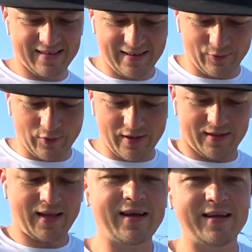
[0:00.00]
которая
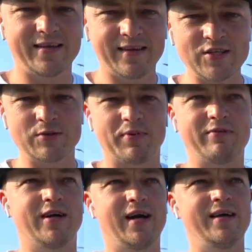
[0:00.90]
так или иначе
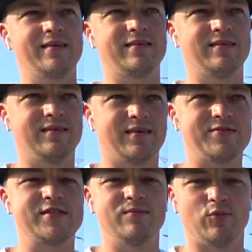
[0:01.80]
привыкает э, ко
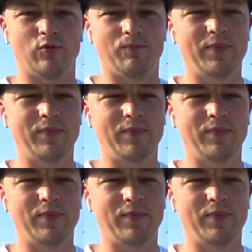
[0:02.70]
всему.